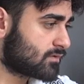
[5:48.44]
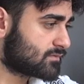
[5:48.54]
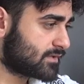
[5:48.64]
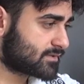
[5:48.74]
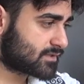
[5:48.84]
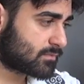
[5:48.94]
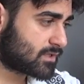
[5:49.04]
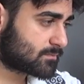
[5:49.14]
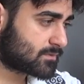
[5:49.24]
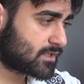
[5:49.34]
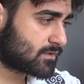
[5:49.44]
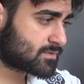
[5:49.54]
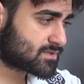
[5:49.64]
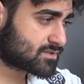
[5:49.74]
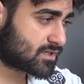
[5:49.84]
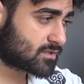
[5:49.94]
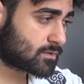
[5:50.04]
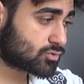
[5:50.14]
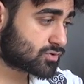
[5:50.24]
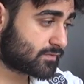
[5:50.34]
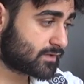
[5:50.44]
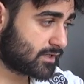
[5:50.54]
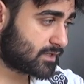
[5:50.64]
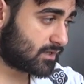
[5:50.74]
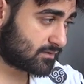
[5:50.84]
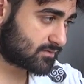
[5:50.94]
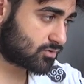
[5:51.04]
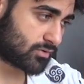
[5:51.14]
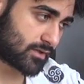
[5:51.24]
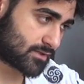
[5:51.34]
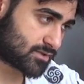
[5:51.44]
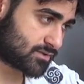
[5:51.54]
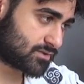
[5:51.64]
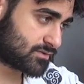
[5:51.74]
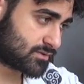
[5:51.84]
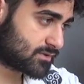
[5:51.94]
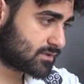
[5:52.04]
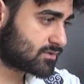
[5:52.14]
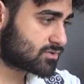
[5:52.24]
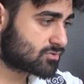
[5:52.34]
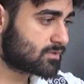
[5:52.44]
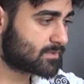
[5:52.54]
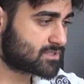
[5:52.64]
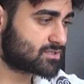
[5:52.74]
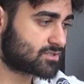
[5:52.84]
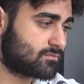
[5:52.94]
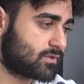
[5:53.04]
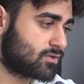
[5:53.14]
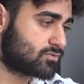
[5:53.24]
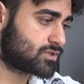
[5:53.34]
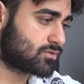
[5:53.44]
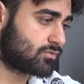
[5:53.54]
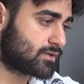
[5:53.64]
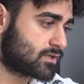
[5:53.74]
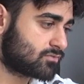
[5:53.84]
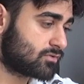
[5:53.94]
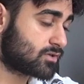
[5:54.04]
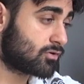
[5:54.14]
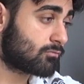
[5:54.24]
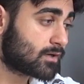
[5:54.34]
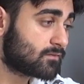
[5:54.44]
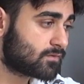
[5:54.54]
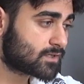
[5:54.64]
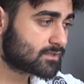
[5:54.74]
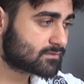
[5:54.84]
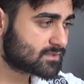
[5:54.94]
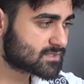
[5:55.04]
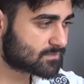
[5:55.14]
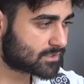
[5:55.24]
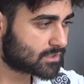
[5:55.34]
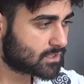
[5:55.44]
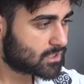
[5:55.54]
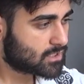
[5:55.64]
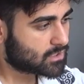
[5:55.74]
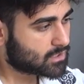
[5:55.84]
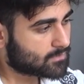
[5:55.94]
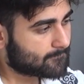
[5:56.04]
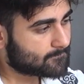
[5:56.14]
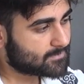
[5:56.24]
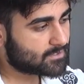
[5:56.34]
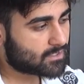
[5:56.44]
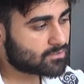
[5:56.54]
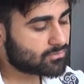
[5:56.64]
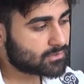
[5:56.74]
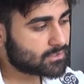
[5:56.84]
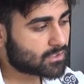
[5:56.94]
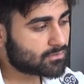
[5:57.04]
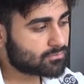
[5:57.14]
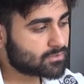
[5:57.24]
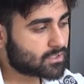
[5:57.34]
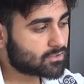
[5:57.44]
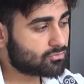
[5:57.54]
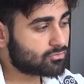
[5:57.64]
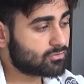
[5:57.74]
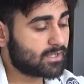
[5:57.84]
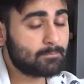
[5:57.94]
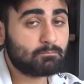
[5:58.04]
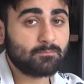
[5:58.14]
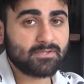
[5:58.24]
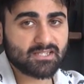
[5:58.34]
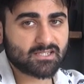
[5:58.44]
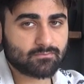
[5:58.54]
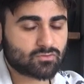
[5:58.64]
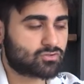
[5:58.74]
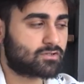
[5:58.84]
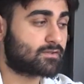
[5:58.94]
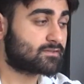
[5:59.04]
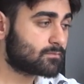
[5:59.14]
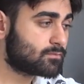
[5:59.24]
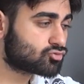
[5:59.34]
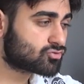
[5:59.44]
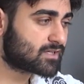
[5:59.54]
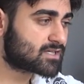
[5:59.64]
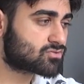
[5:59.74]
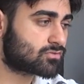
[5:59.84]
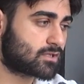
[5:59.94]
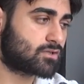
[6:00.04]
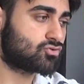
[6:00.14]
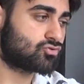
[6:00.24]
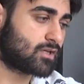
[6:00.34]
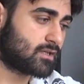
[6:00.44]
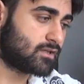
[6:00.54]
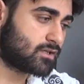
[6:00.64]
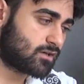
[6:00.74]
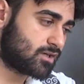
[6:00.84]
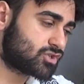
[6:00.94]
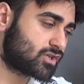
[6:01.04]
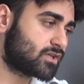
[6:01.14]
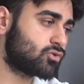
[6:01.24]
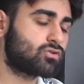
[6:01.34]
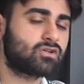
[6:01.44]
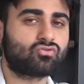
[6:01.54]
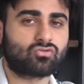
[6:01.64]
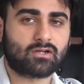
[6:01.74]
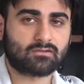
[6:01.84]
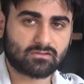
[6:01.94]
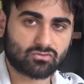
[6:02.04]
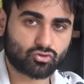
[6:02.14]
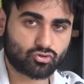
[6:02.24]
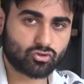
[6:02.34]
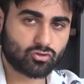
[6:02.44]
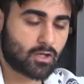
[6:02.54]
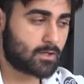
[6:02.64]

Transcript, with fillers: Tekrar multiply numbers çağırdı ama bu sefer n'e 6 koyarak çalıştırdı. Sonra 5'i B'ye kuşa koyarak 4'e koyarak. Bakın fark ettiniz mi? İlerliyor, ilerliyor, ilerliyor. Hep bir birikim üzerinde. Tabii bunu ters olarak düşün. Yani aşağıdan yukarı doğru arttığını düşünün.